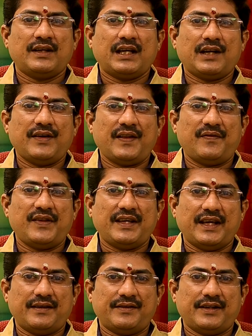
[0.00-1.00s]
இருபத்தி
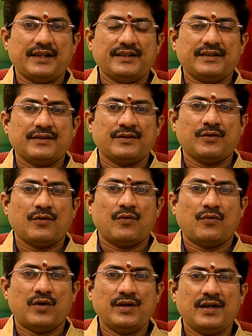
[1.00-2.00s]
எட்டு
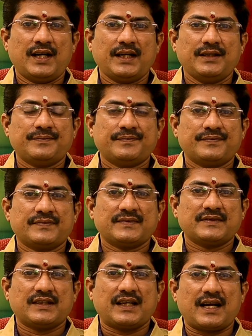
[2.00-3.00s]
ஒன்று
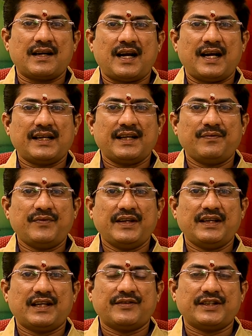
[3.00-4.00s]
இரண்டாயிரத்தி
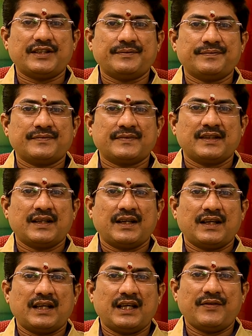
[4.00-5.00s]
இருபது
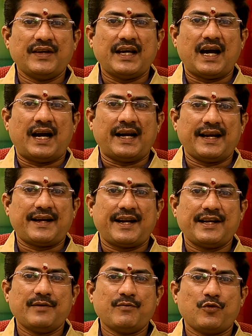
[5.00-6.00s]
இவை
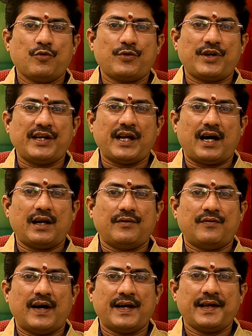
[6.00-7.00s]
அனைற்றையும் கூட்டினால்
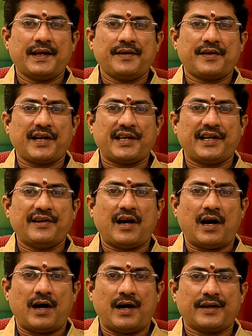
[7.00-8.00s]
வருகின்ற எண்
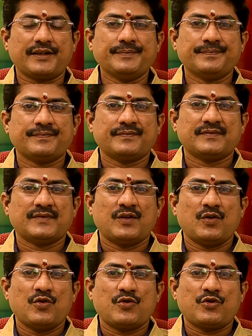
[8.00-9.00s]
ஆறு
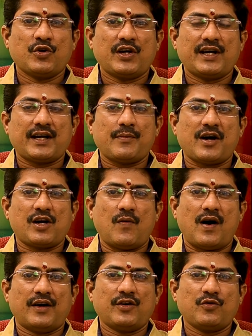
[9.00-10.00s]
சுக்கர
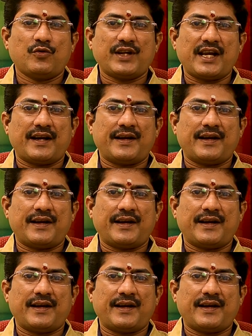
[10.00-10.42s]
பகவானுக்குரிய